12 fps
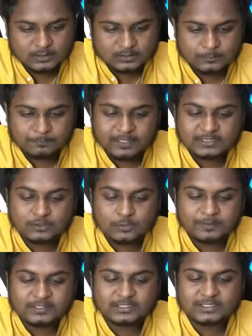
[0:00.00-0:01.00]
సో ప్లే స్టోర్
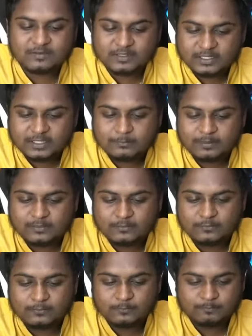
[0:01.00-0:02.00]
ఓపెన్ చేసిన వెంటనే
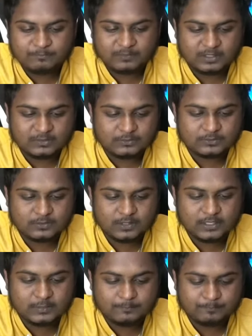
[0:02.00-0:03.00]
మీకు ఇక్కడ
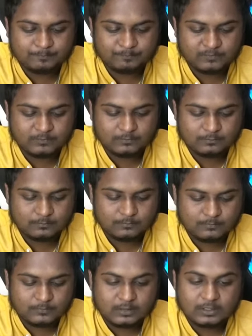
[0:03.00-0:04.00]
చూసుకుంటే
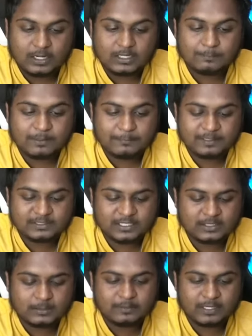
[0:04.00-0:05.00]
టాటా ప్లే బింజీ అని
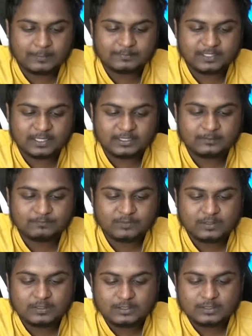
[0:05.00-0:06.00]
అయితే మీరు టైప్ చేయాలి
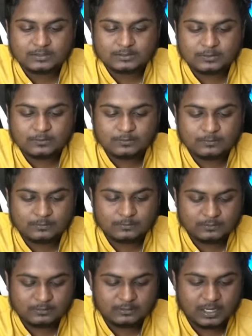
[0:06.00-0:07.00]
సో
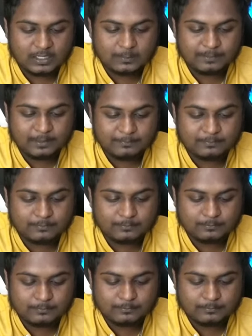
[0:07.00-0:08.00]
టాటా ప్లే
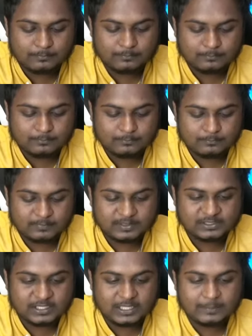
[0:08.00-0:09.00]

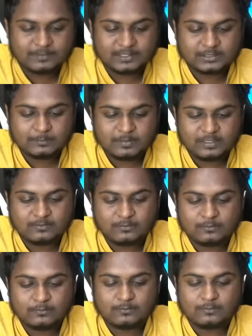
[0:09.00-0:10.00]
బింజీ అని టైప్ చేస్తే మీకు
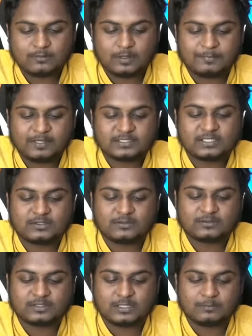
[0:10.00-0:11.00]
ఒక అప్లికేషన్ అయితే
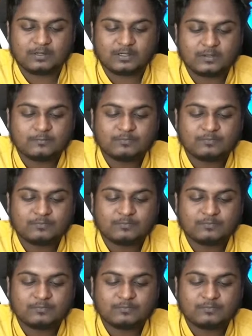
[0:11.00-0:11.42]
వస్తుంది అనమాట